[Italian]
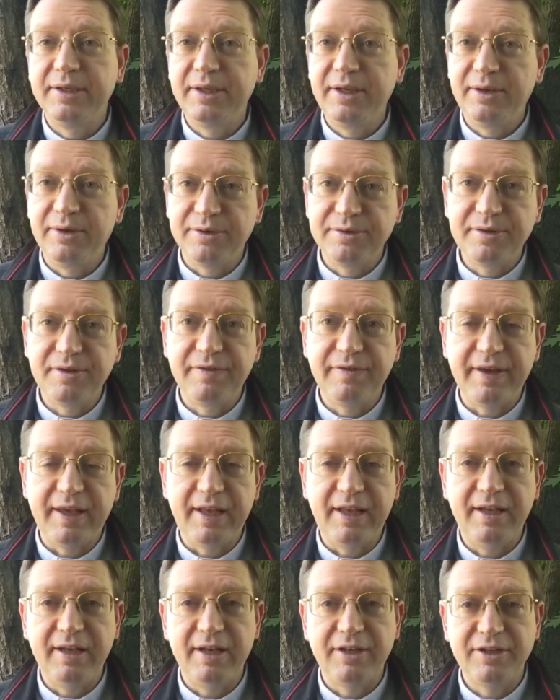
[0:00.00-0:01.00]
i nostri
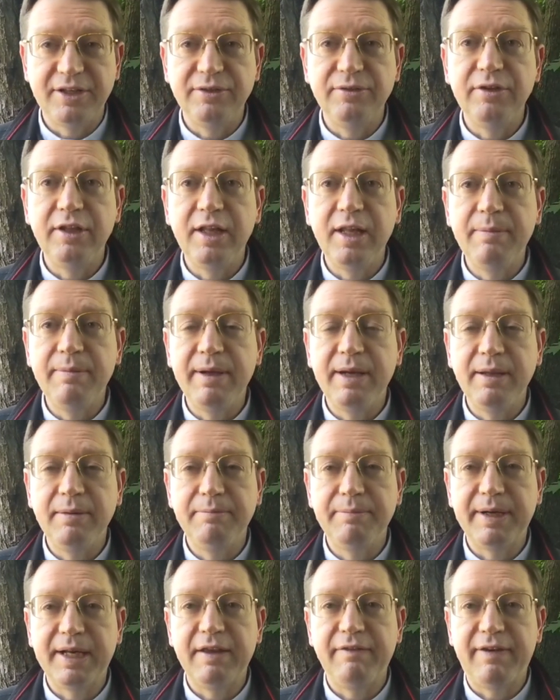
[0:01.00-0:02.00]
figli, lasciandoli liberi
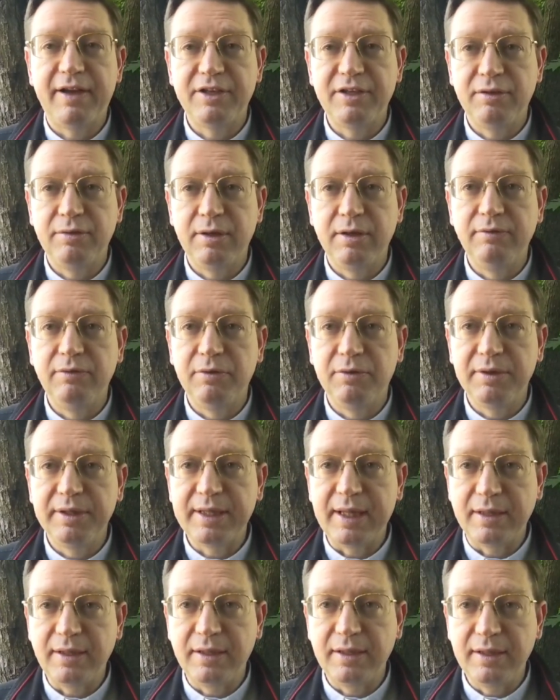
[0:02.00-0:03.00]
perché facciano la
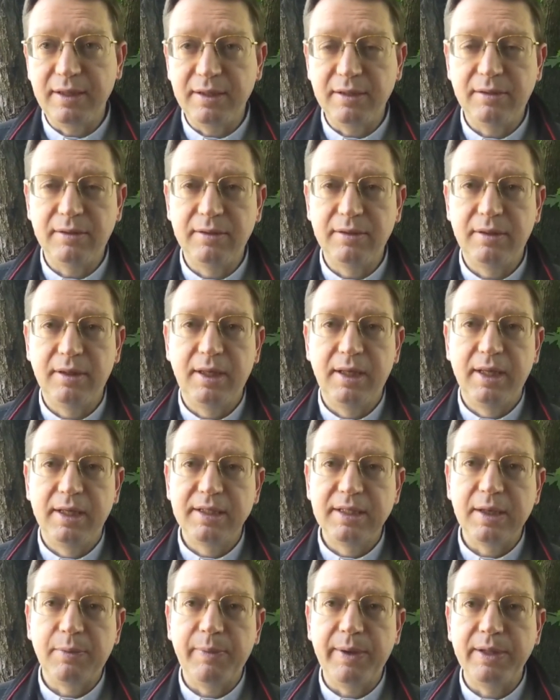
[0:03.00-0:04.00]
volontà di Dio,
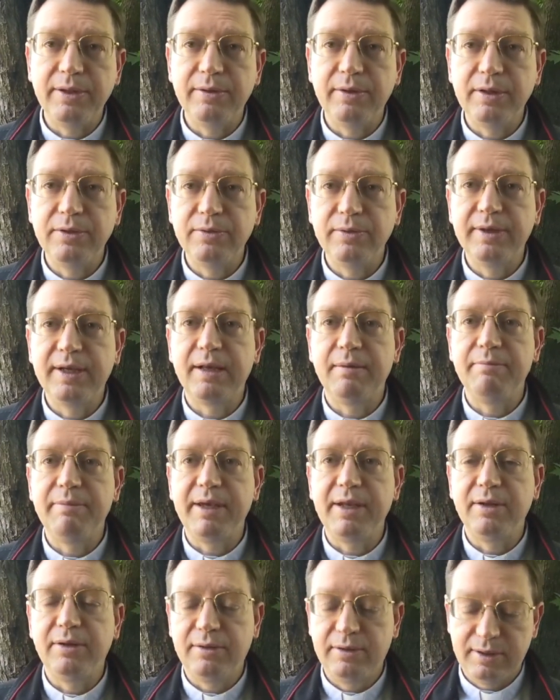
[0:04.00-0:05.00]
seguendoli sul
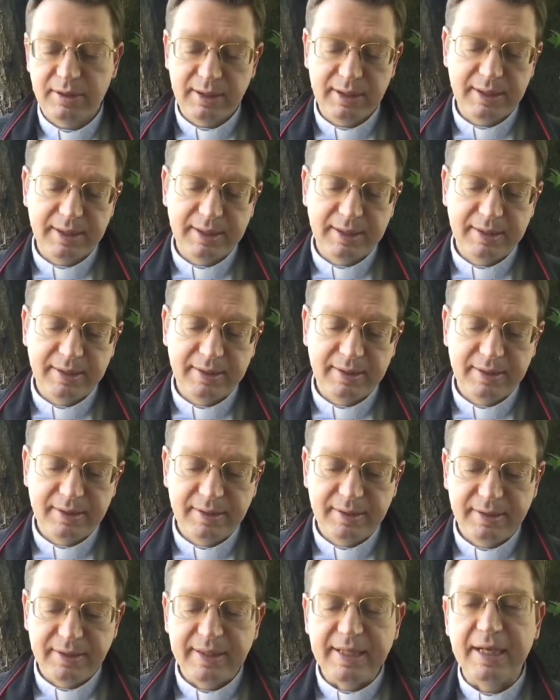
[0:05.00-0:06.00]
cammino
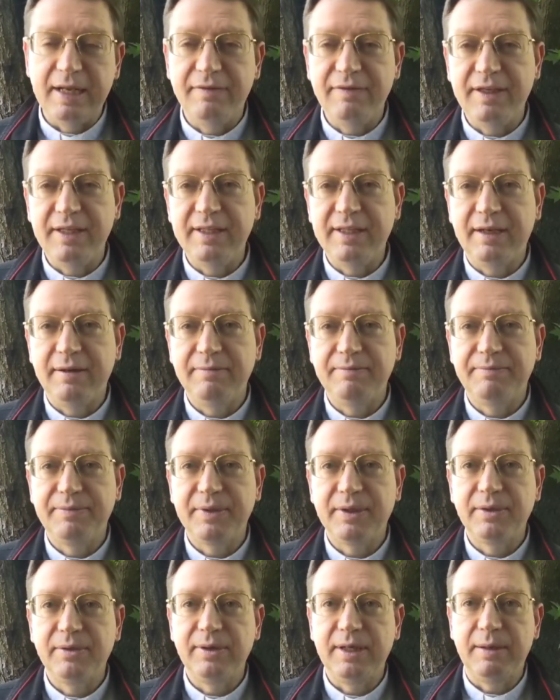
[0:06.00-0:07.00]
della vita,
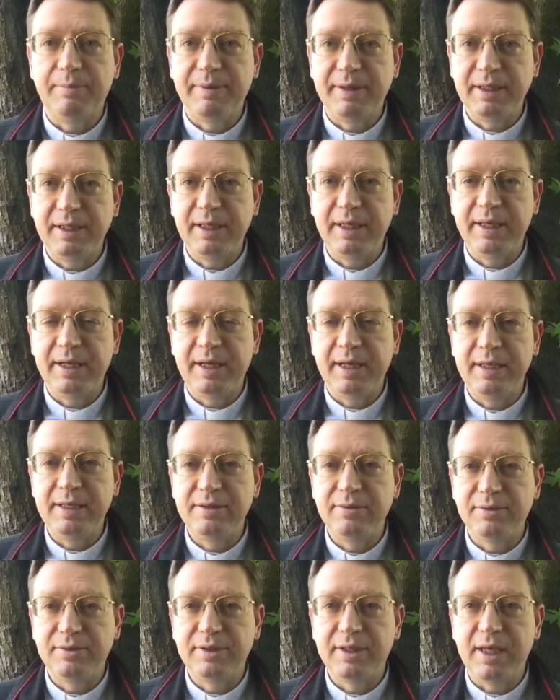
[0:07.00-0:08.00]
con la preghiera, il
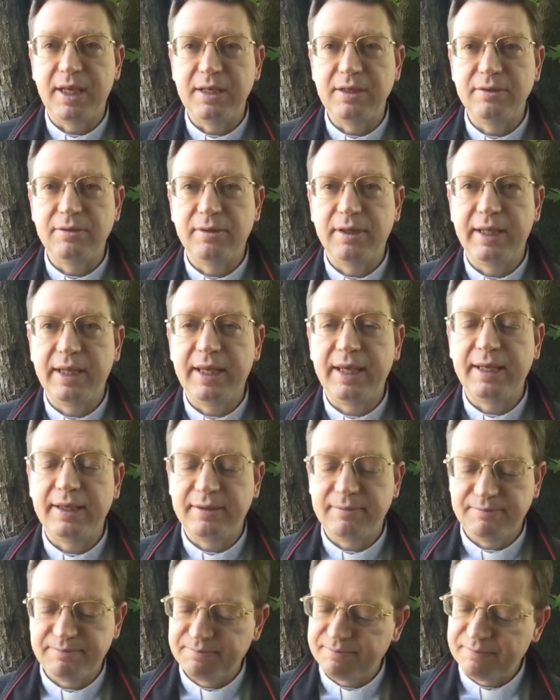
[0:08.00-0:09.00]
sostegno e
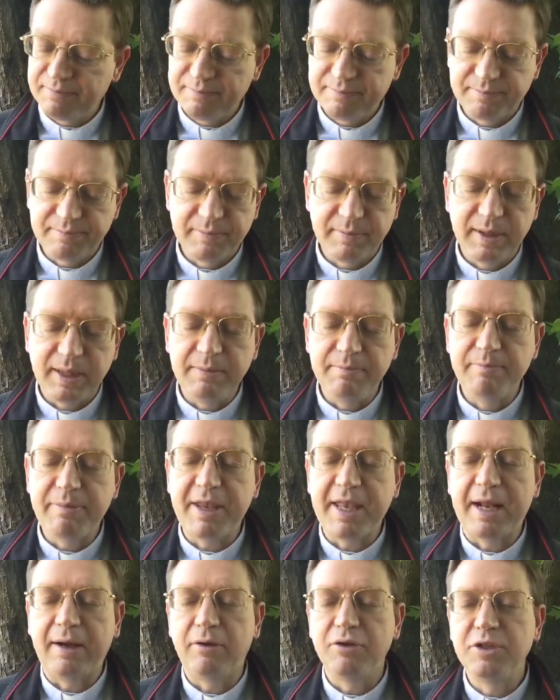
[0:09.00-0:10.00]

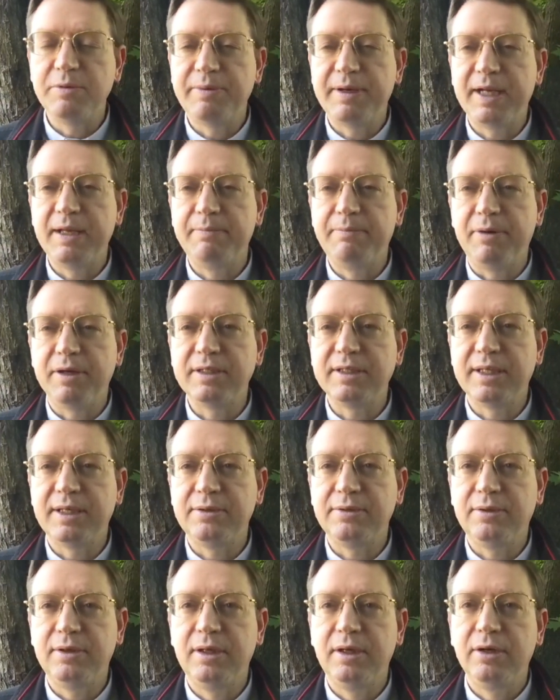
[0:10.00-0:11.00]
impegnandoci perché
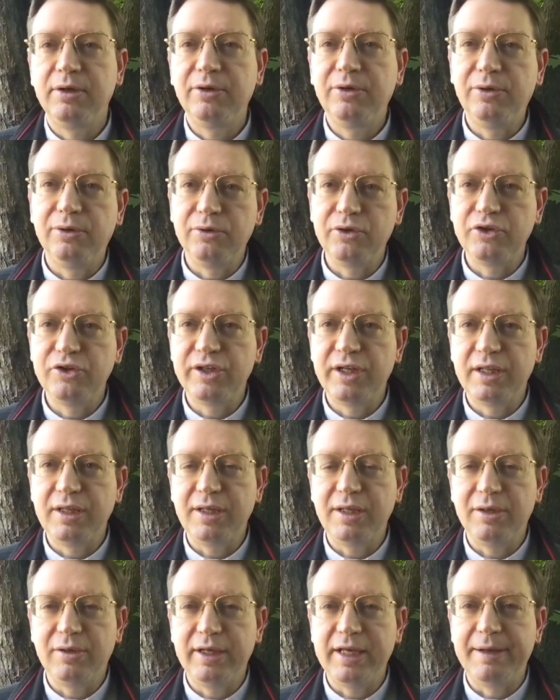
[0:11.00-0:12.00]
possano conoscere
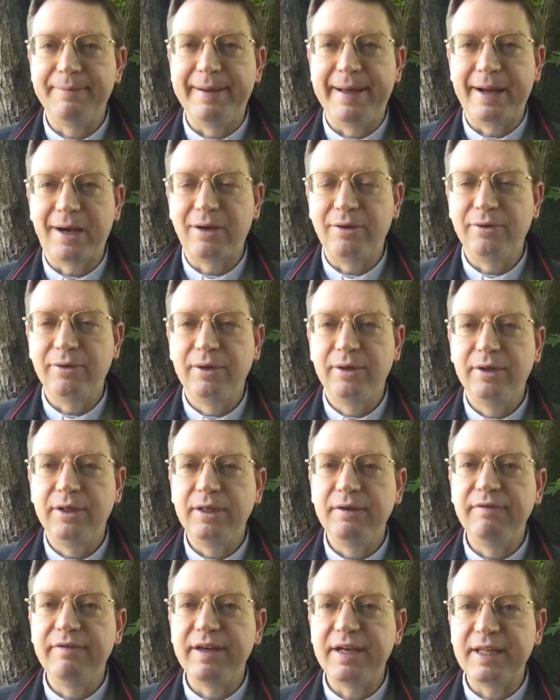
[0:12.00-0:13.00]
Dio e amarlo
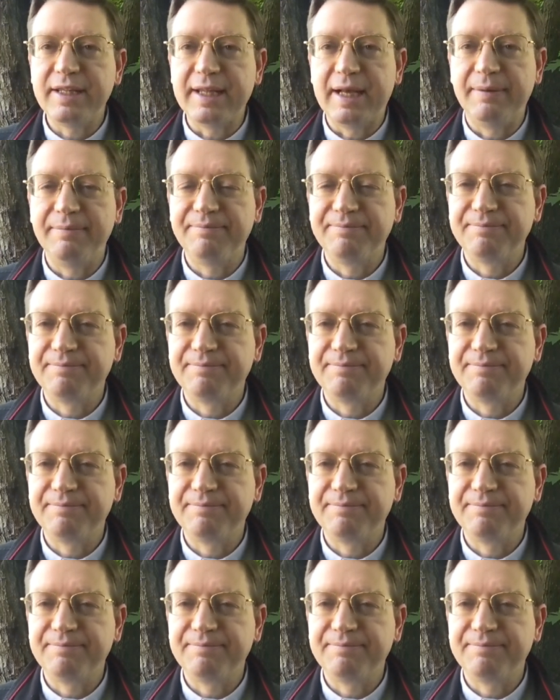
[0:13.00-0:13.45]
in verità.